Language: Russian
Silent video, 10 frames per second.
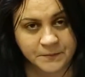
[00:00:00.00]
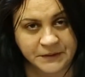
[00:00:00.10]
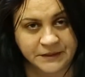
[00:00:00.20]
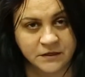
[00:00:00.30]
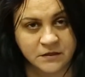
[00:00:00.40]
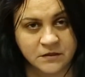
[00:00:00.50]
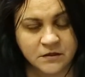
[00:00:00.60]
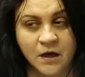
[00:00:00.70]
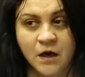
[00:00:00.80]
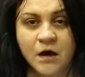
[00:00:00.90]

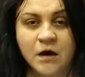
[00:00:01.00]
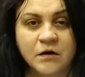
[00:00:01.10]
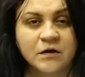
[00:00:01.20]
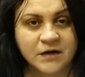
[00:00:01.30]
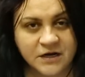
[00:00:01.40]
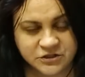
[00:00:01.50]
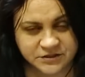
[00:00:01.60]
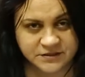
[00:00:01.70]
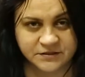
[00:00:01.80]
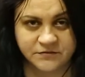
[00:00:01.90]
при
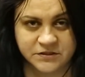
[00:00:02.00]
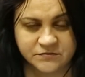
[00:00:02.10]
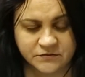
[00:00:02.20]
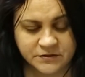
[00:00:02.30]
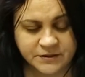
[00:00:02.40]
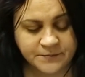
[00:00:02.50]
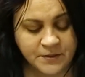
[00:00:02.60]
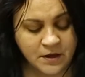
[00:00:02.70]
краже, соответственно,